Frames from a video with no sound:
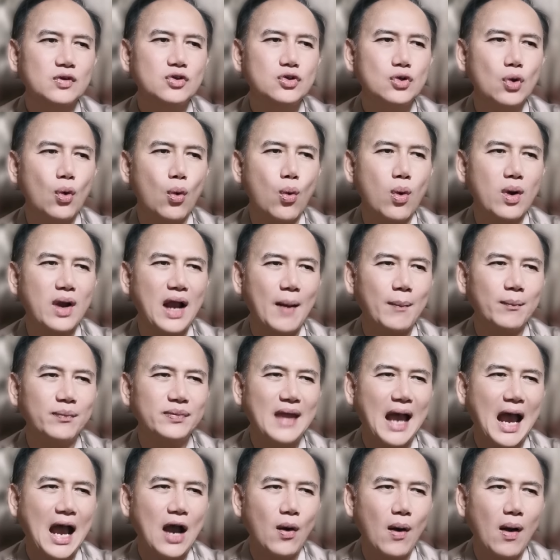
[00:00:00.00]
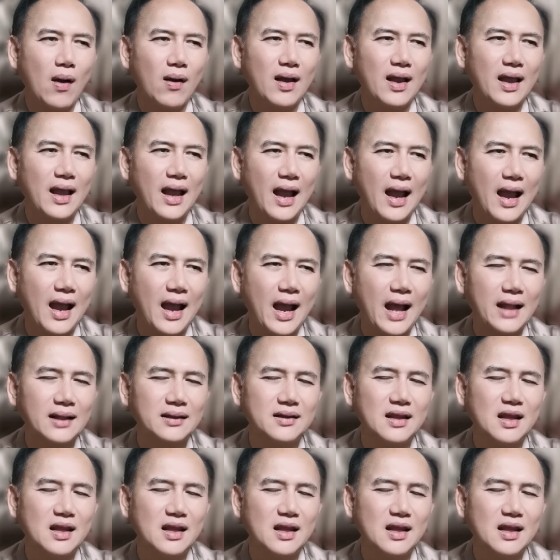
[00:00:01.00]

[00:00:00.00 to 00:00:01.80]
อยู่กับดาวอังคาร